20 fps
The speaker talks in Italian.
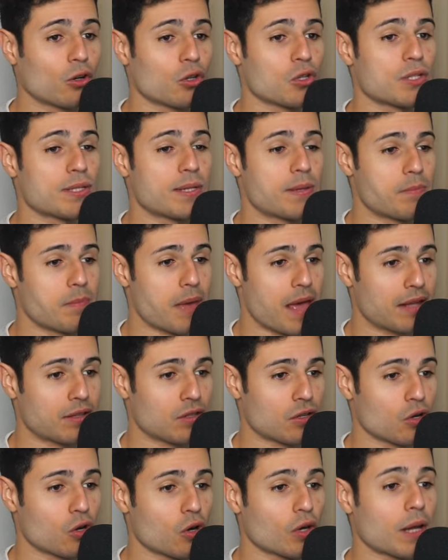
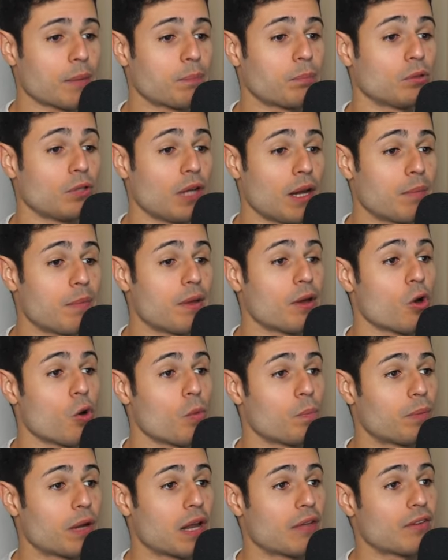simmetrico che potrebbe
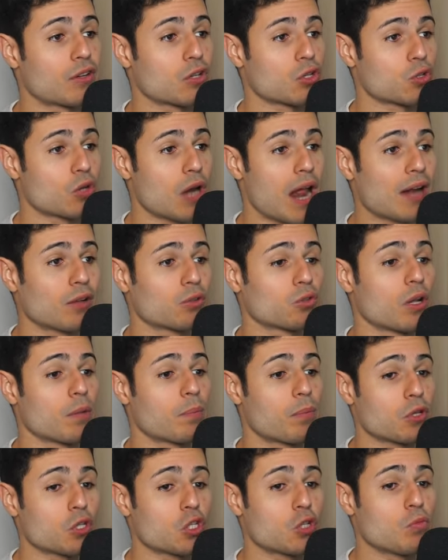rompere verso l'alto. Il
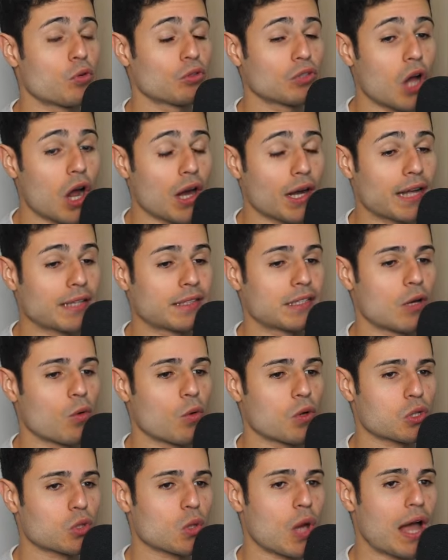prossimo target di
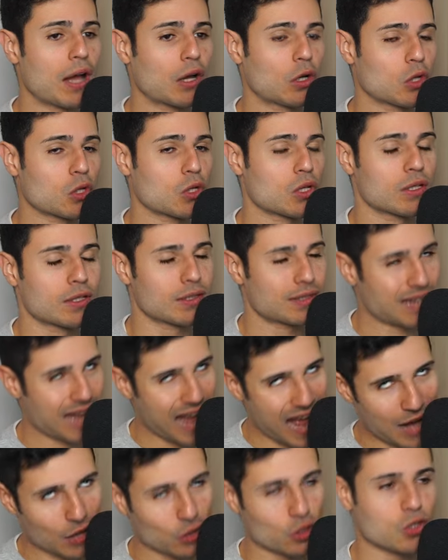questo angolo,
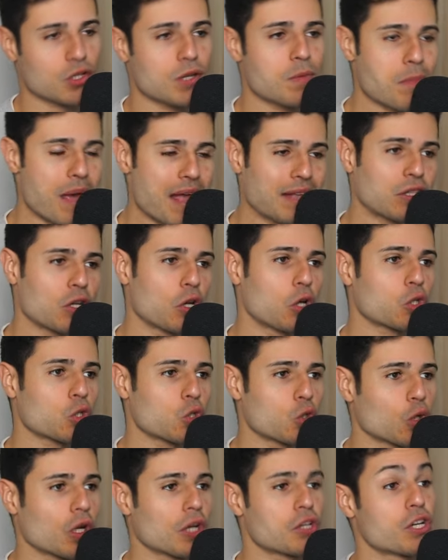triangolo simmetrico simmetrico
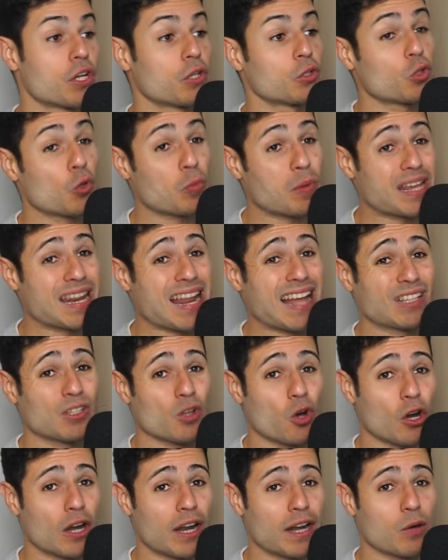sono i 100.000
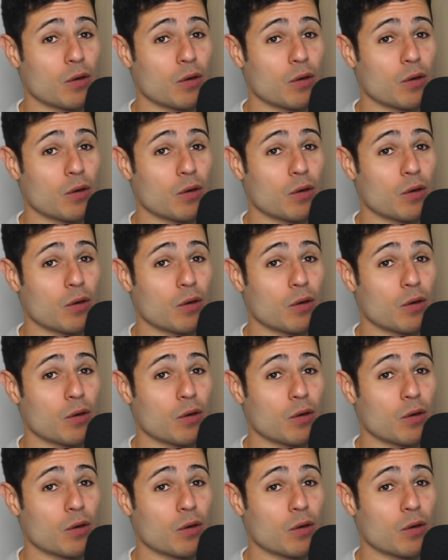dollari,